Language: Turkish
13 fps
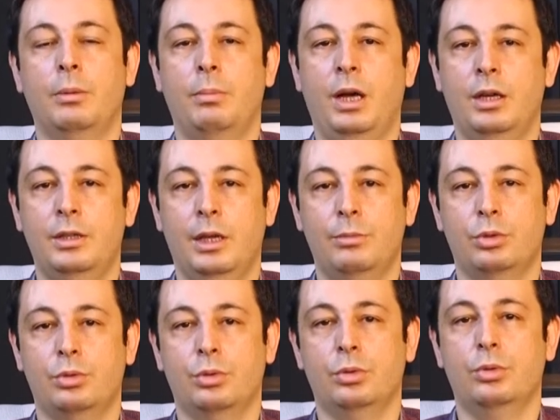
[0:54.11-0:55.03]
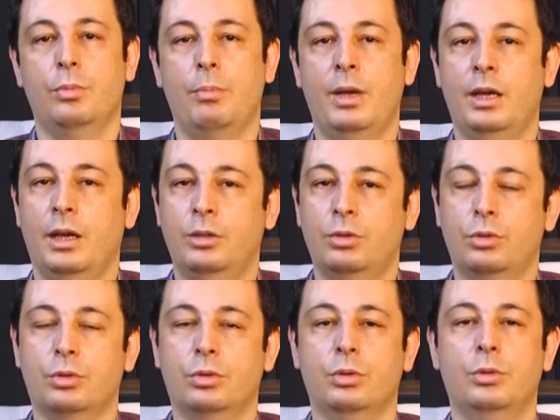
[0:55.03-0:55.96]
Badem suyu, meyan
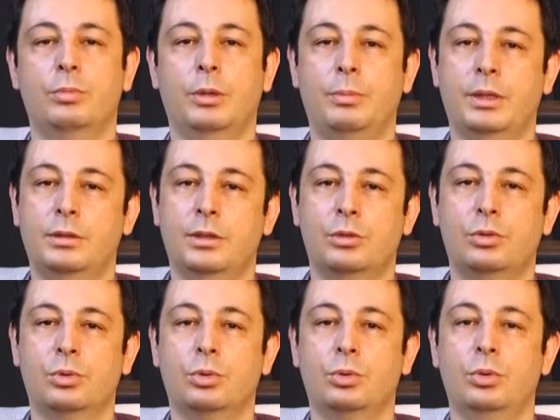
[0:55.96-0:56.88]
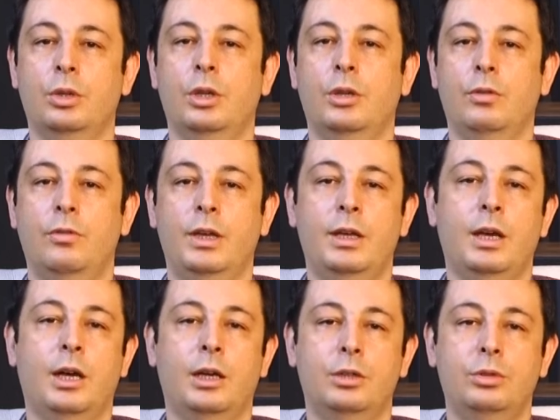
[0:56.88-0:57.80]
kökü, papatya suyu ve
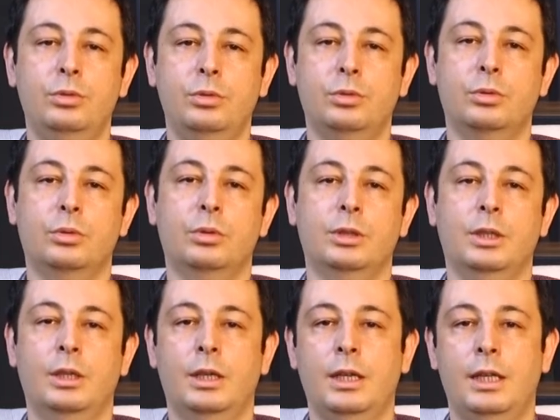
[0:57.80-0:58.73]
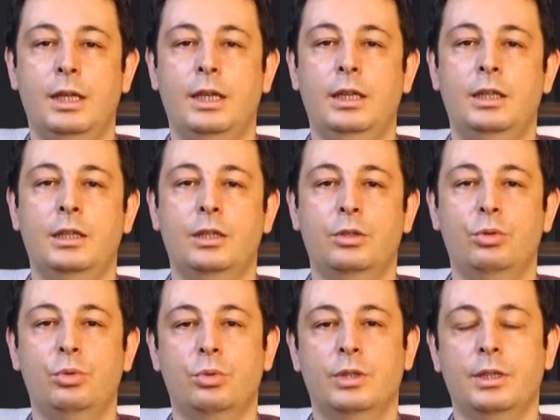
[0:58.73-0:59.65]
ahududu ile
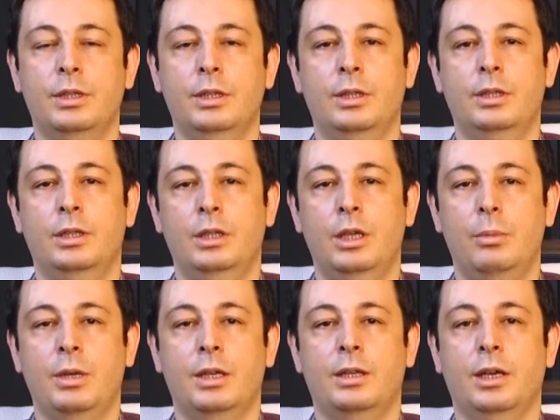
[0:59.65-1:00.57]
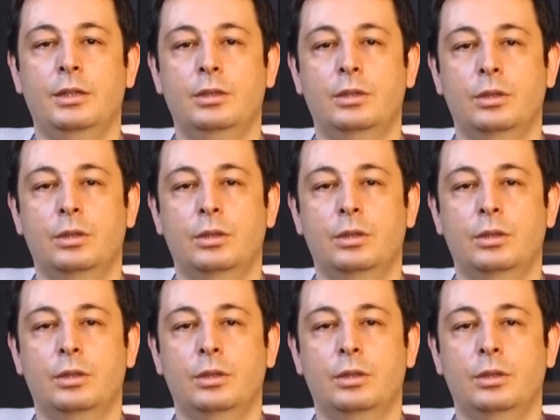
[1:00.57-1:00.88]
ilgili ürünleri gebeyken